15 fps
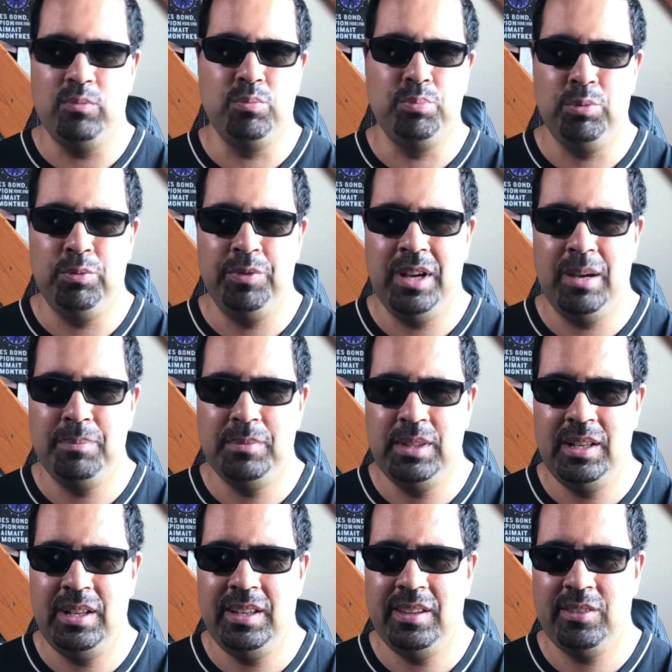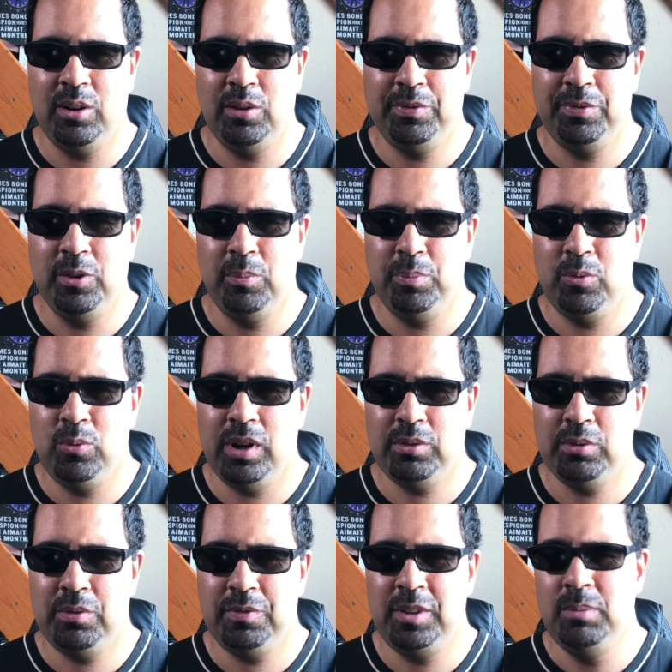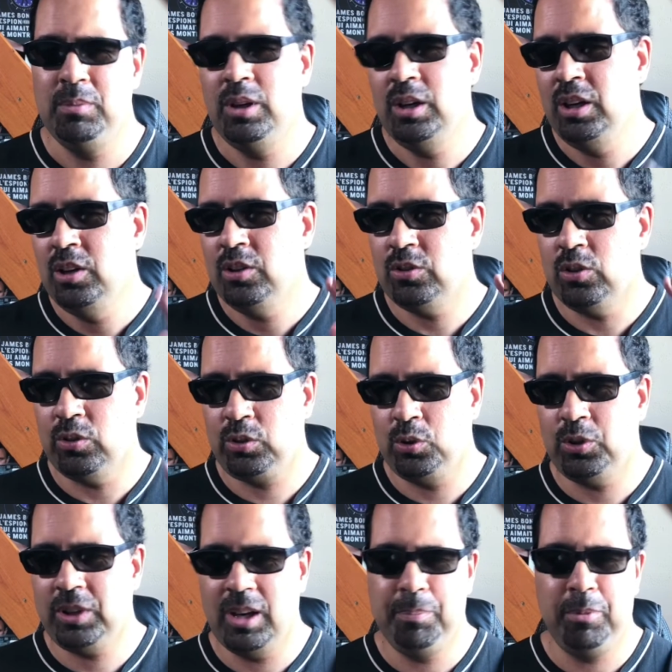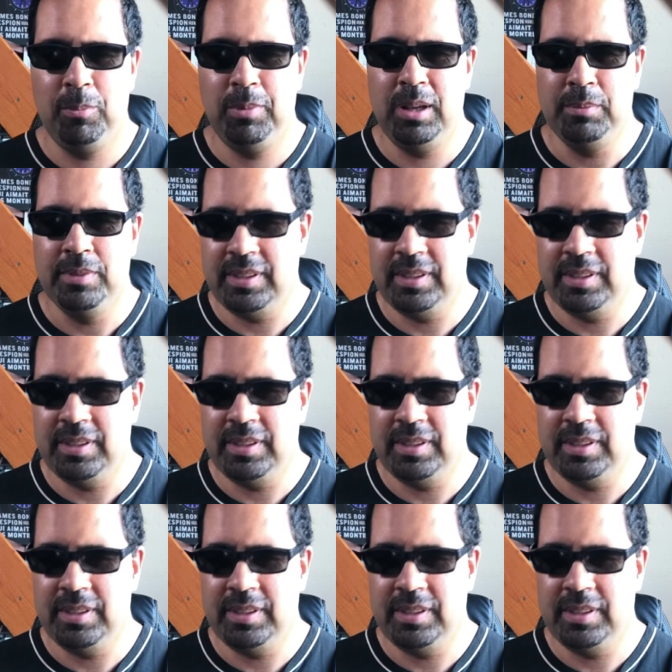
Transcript: Vous pouvez amener les enfants pour voir ce film sans aucun problème.